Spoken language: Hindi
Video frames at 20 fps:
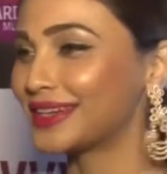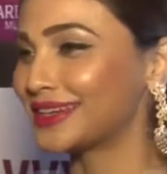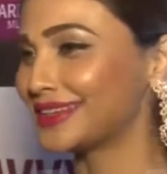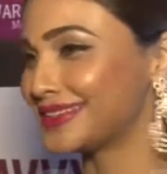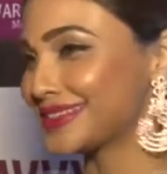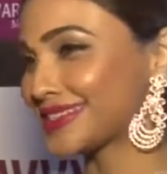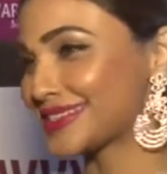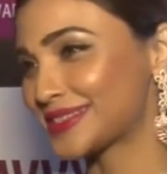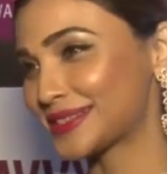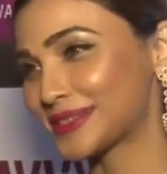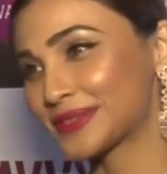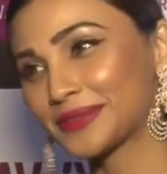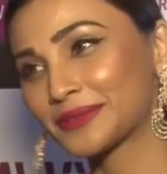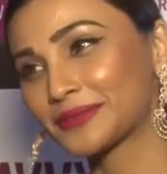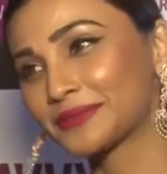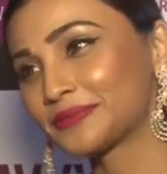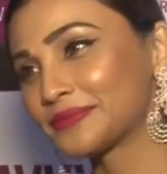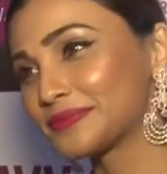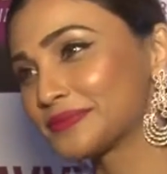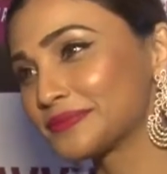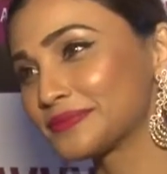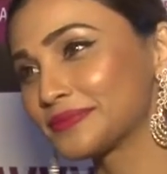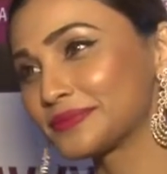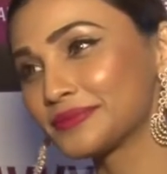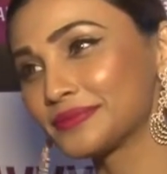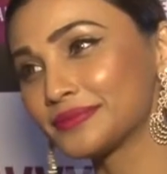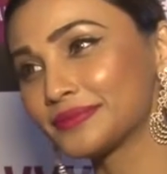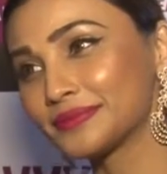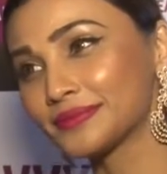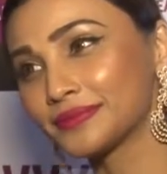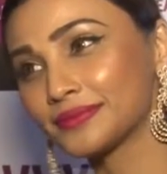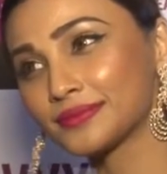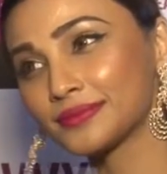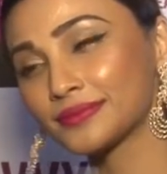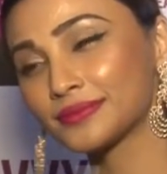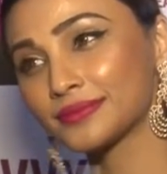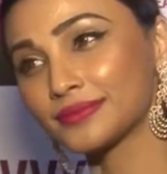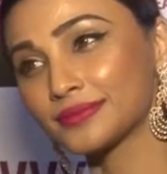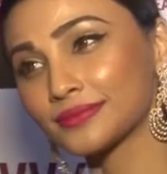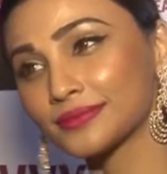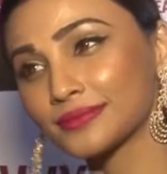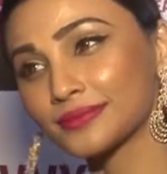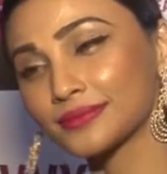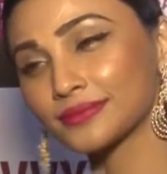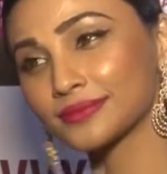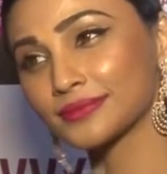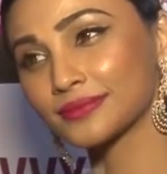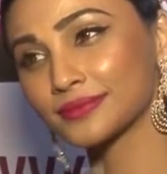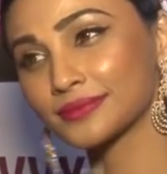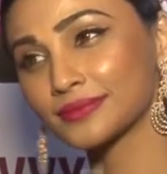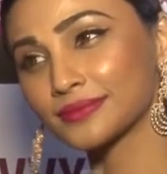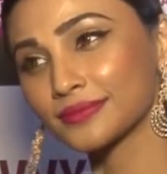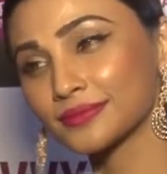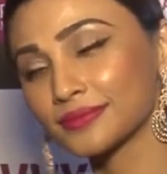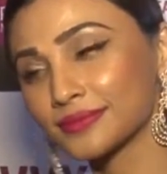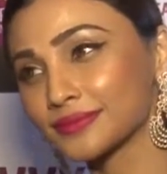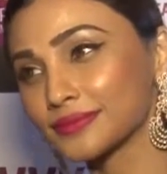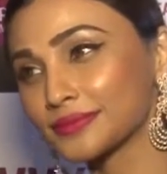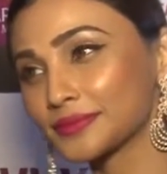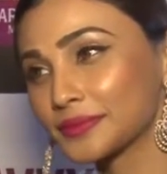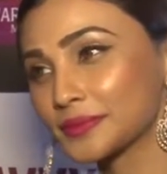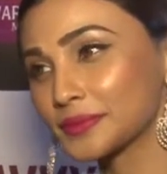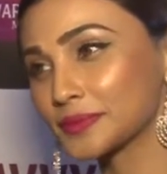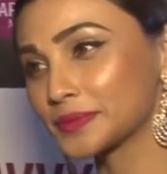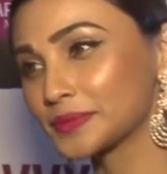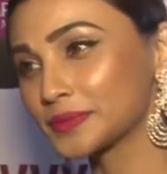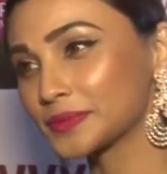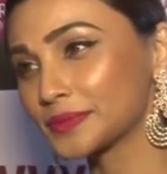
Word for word: दैट थैंक